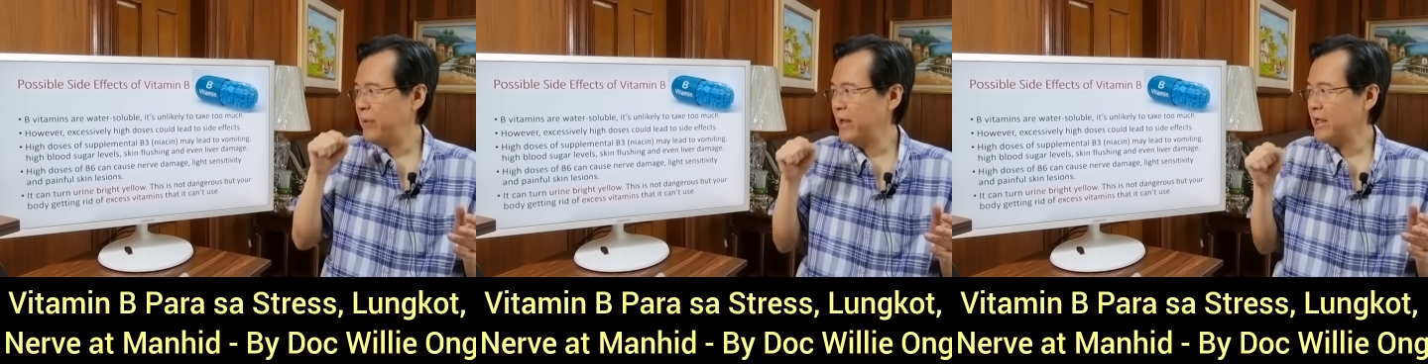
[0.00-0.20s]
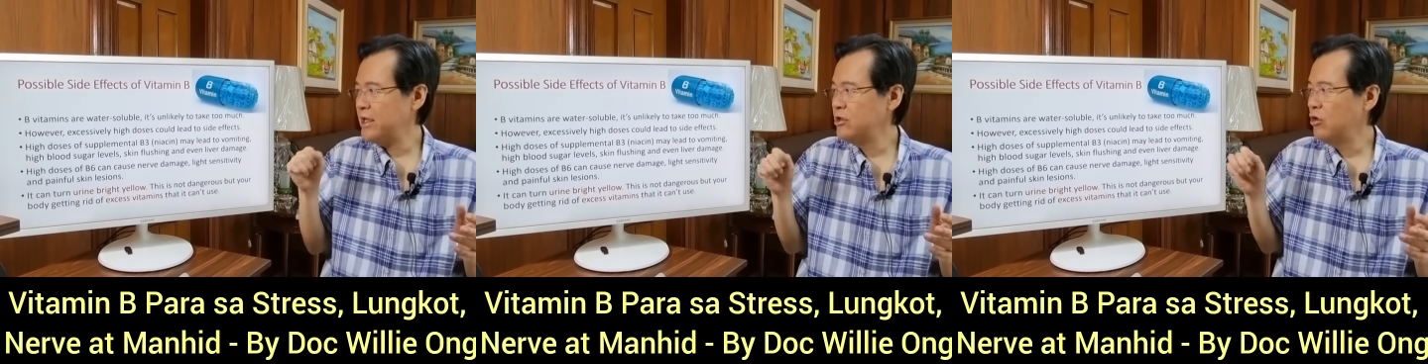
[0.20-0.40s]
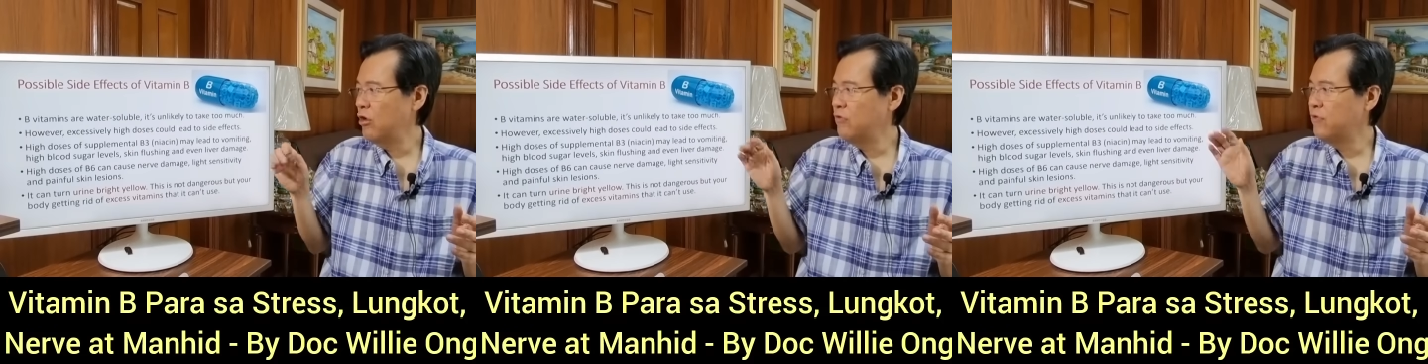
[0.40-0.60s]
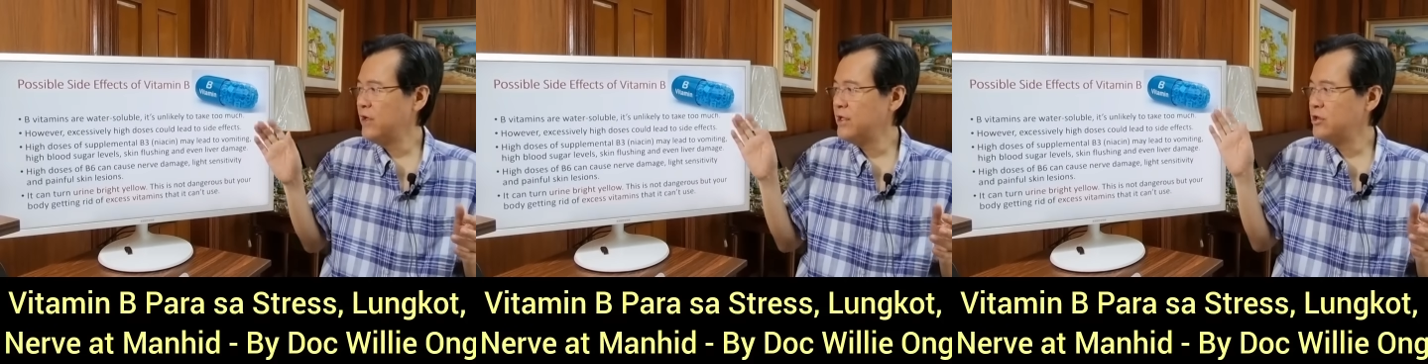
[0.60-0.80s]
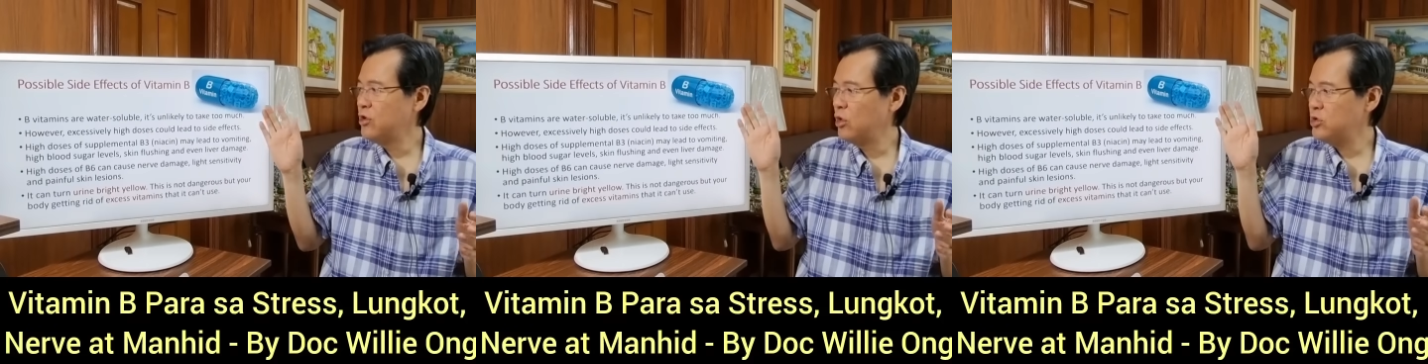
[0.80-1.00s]
Pag
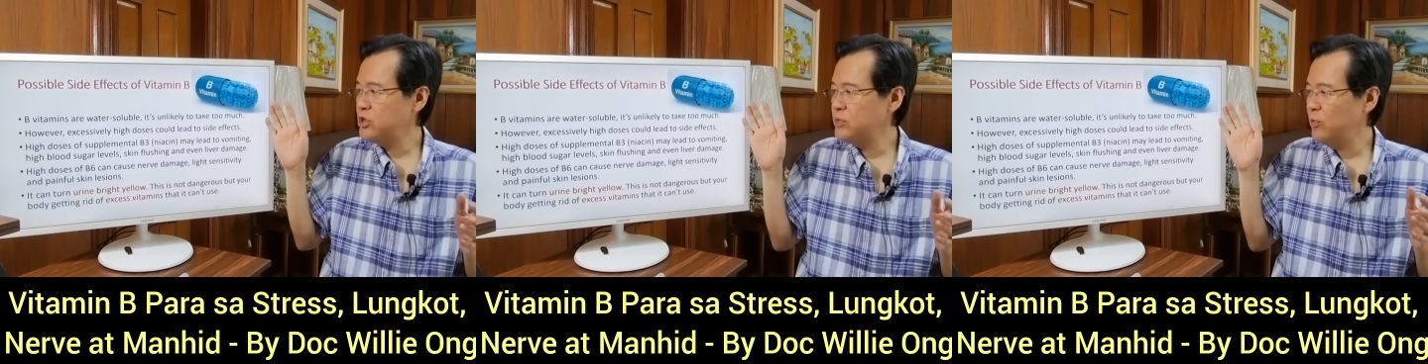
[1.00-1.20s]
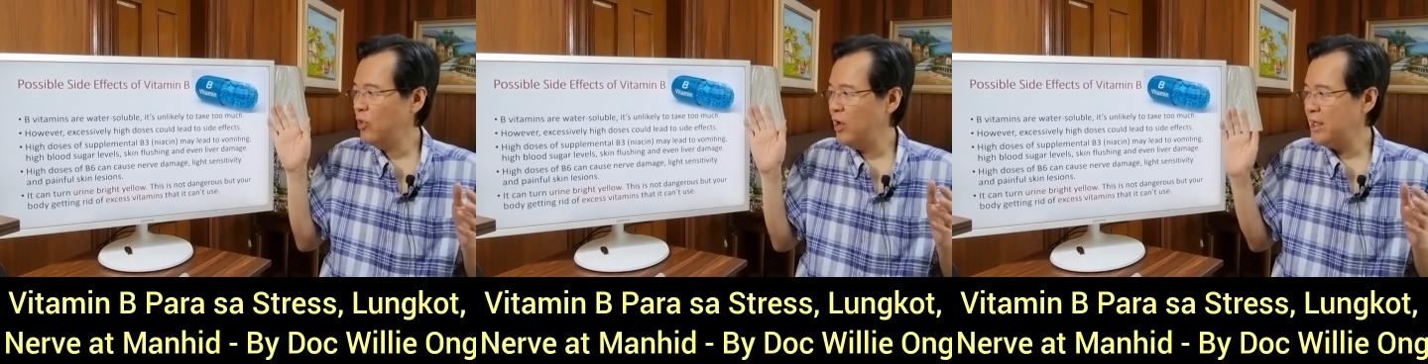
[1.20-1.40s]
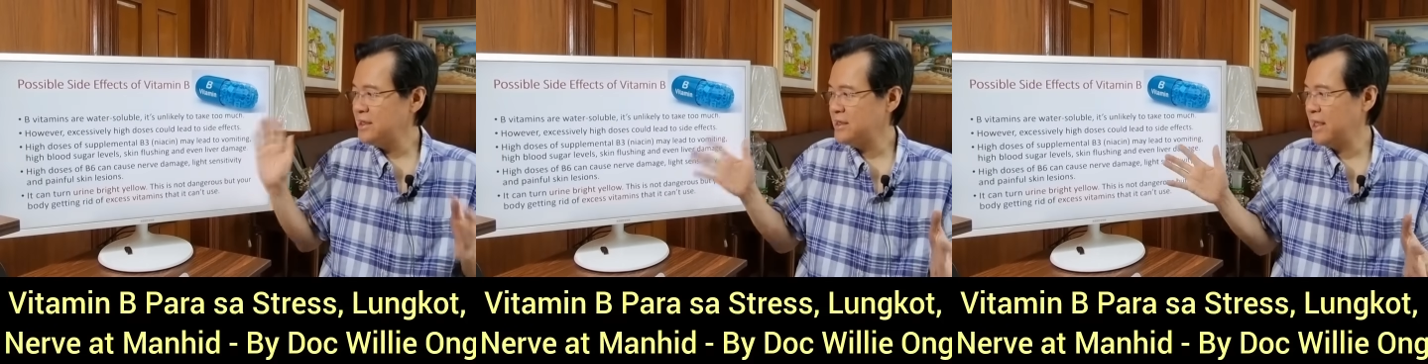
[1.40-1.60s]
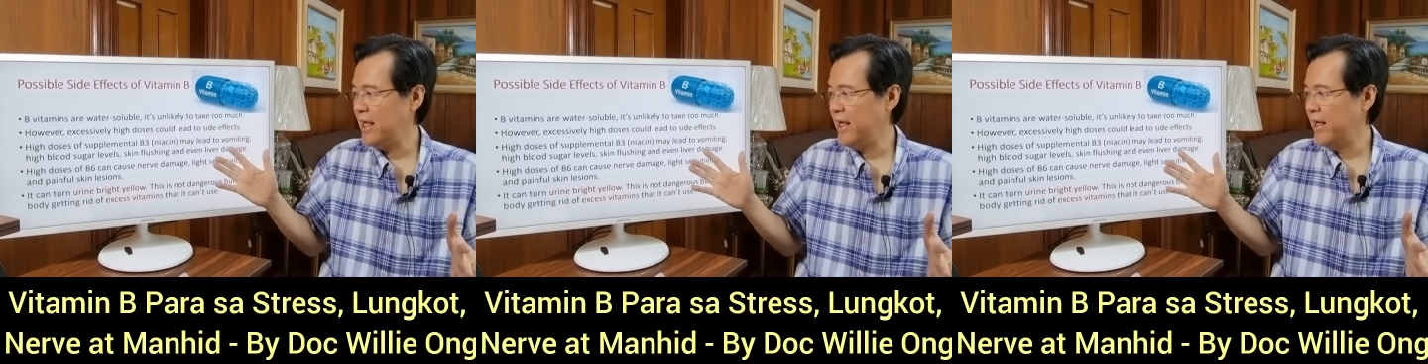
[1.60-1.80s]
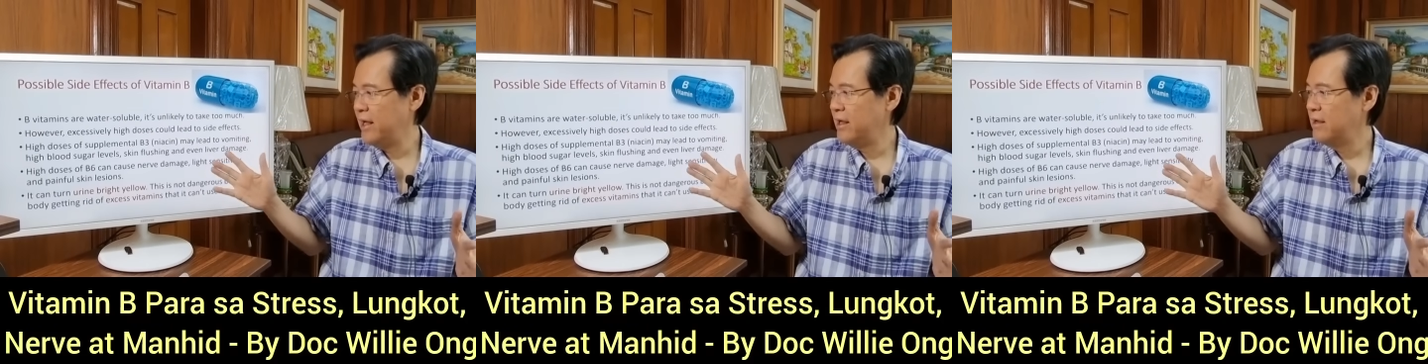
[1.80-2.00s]
in-overdose mo
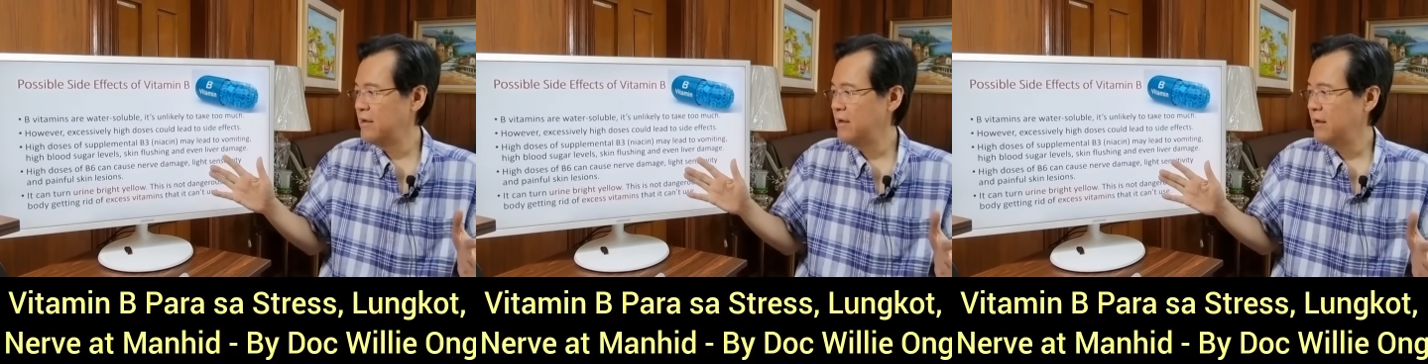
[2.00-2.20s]
kasi,